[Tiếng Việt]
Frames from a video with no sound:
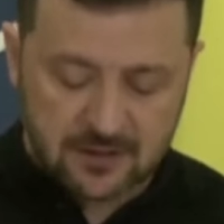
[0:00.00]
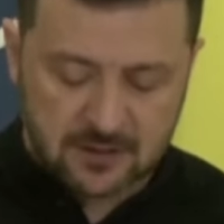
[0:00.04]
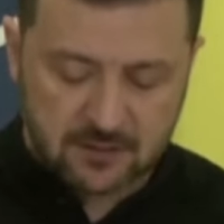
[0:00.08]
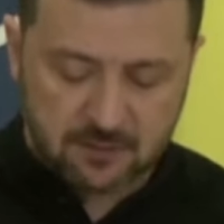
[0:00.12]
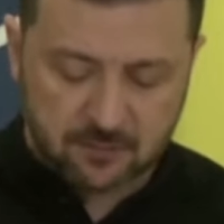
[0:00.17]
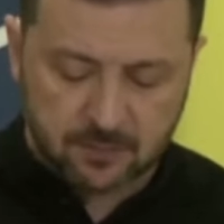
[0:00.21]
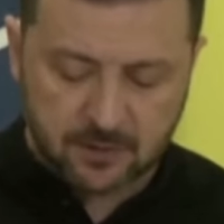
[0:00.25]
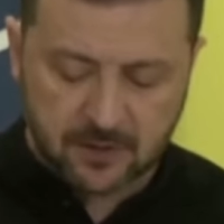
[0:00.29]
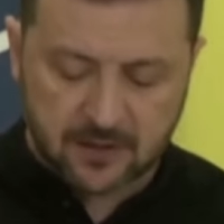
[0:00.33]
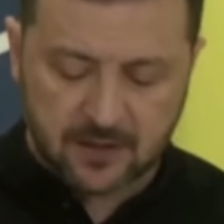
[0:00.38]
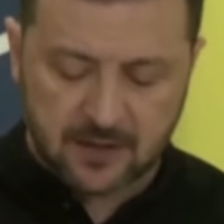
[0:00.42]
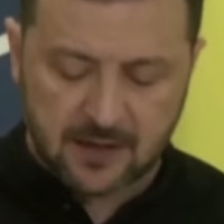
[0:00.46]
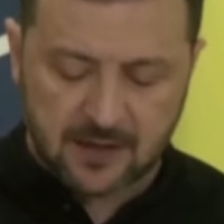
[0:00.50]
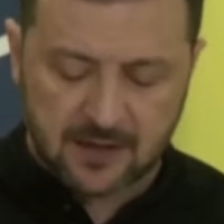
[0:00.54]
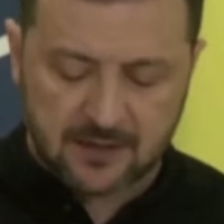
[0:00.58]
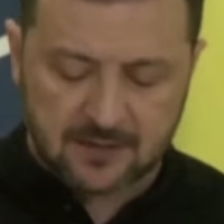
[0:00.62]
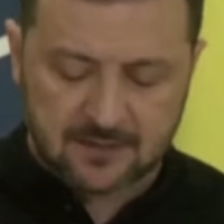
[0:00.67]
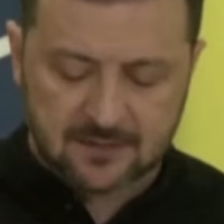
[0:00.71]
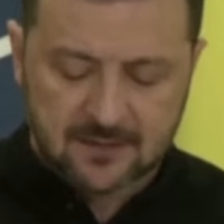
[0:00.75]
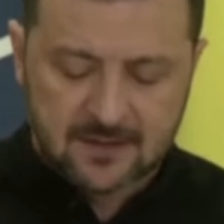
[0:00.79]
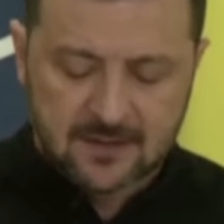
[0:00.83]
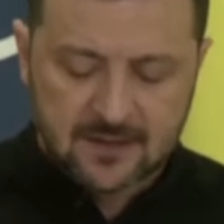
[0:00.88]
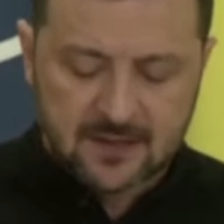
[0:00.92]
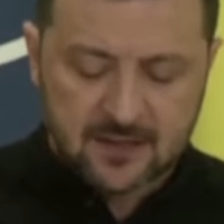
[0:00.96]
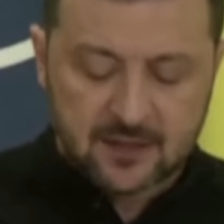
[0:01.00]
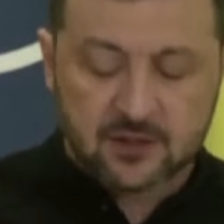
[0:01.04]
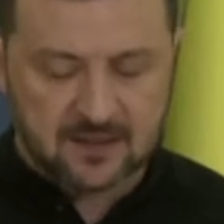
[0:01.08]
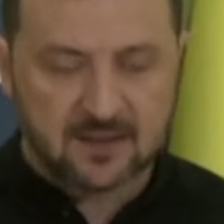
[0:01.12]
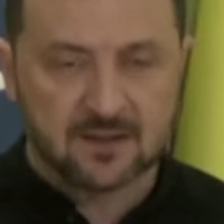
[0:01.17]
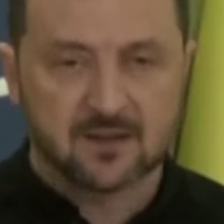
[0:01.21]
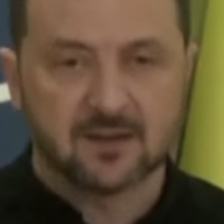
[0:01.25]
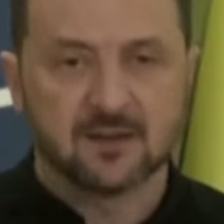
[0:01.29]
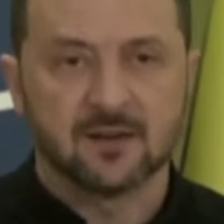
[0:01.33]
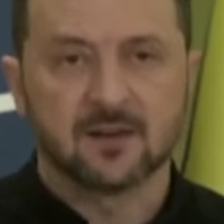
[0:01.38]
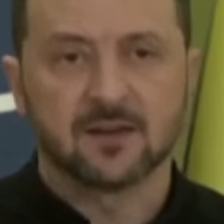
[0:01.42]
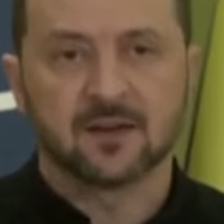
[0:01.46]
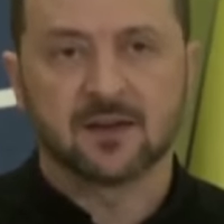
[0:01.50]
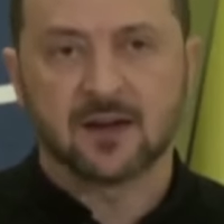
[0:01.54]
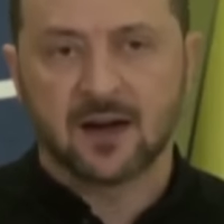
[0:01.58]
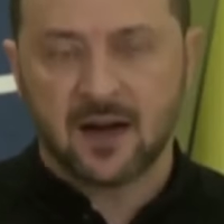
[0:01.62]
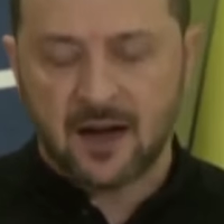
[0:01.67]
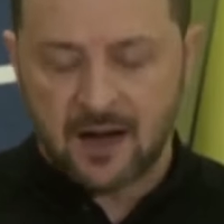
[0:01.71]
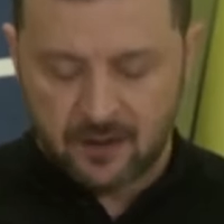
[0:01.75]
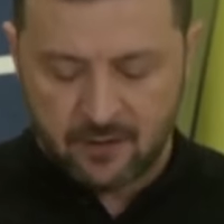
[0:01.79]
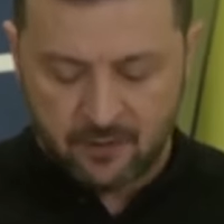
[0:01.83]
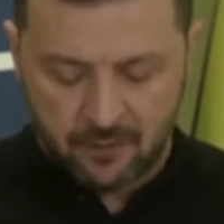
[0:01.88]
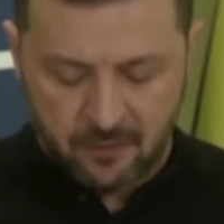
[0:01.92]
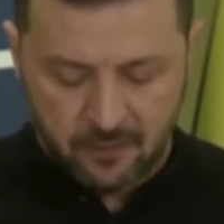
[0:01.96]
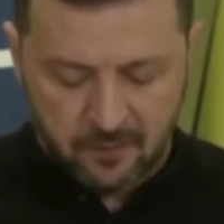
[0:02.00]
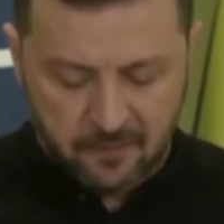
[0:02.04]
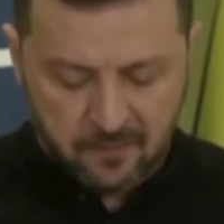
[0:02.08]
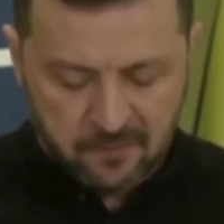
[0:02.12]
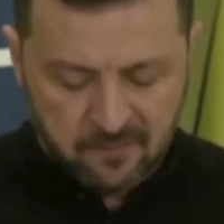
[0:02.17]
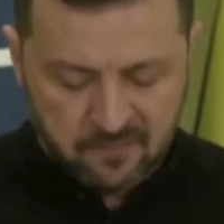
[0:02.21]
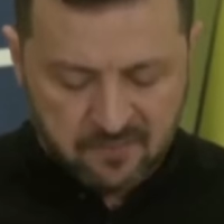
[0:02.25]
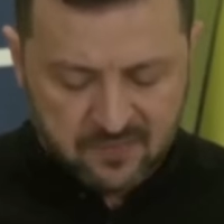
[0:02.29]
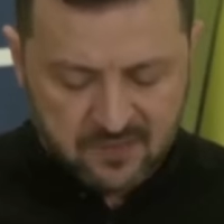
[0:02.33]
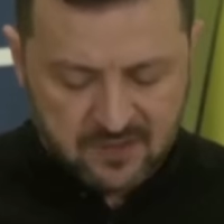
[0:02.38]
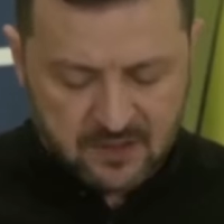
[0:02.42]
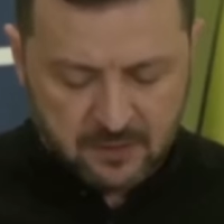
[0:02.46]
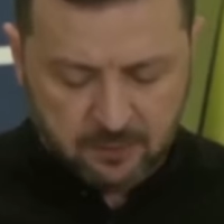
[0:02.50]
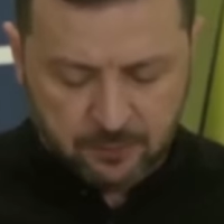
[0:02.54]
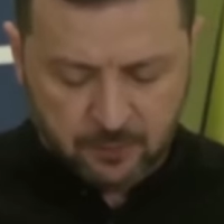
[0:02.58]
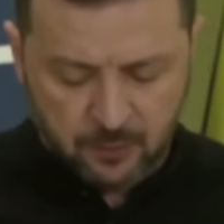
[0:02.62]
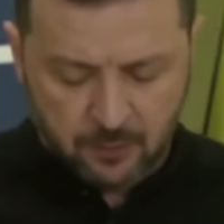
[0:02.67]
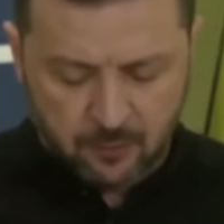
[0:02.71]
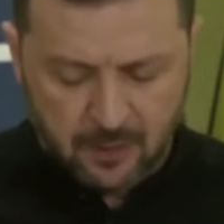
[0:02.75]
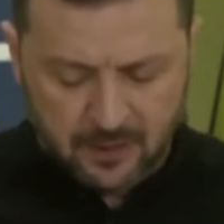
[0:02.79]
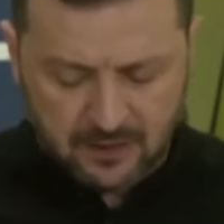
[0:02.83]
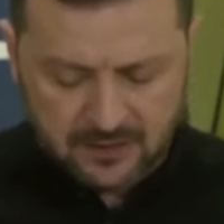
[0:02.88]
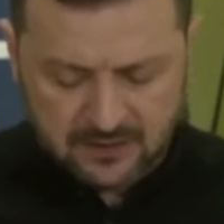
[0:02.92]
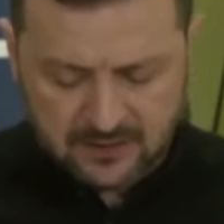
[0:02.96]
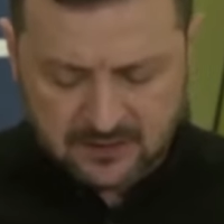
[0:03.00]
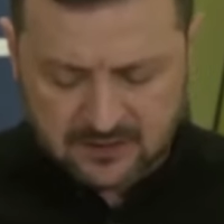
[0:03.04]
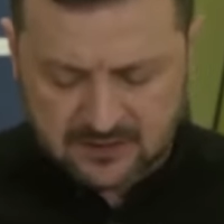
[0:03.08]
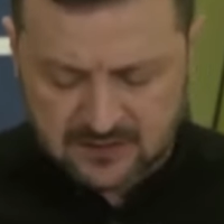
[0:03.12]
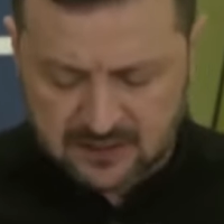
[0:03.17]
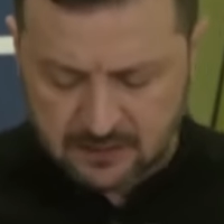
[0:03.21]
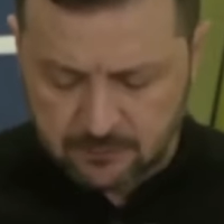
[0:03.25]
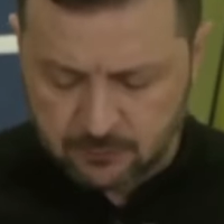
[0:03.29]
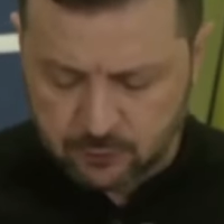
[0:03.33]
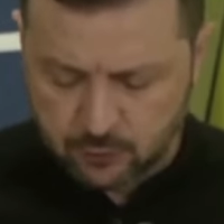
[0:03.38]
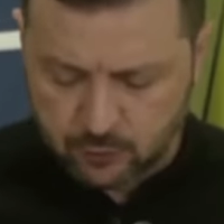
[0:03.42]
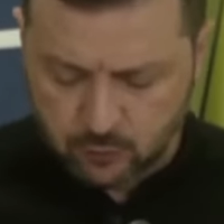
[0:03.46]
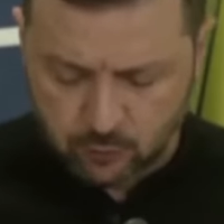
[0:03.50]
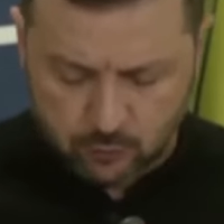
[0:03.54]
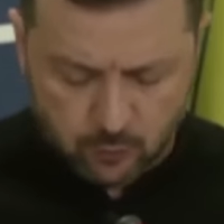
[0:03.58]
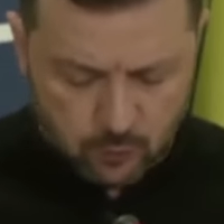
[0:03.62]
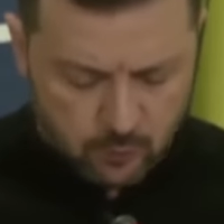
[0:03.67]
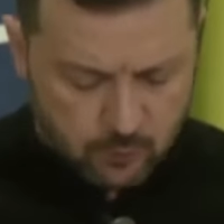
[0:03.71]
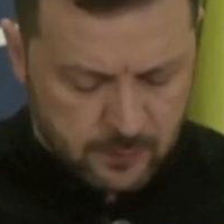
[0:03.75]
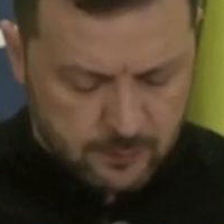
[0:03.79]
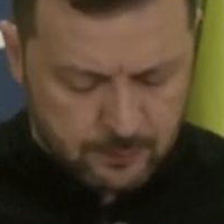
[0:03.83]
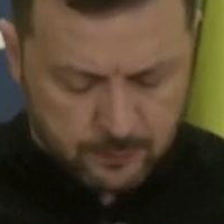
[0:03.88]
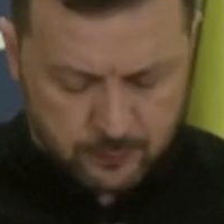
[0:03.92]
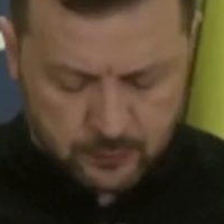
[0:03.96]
Ukraine phải tăng cường các vị trí tiền tuyến của mình để gây áp lực lên Nga.